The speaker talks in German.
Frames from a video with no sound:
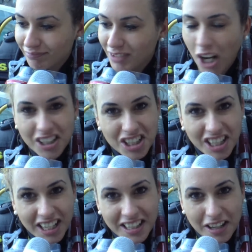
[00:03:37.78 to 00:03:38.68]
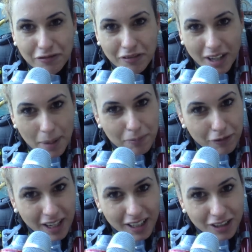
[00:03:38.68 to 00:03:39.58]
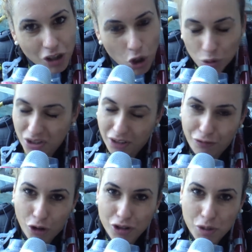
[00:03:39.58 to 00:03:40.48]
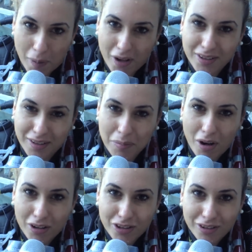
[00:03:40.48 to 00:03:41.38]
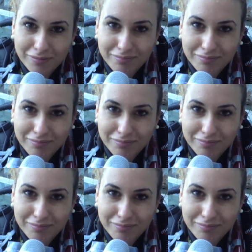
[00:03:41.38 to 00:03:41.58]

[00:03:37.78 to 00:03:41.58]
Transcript: kann ich das jedem empfehlen und es hat voll Spaß gemacht.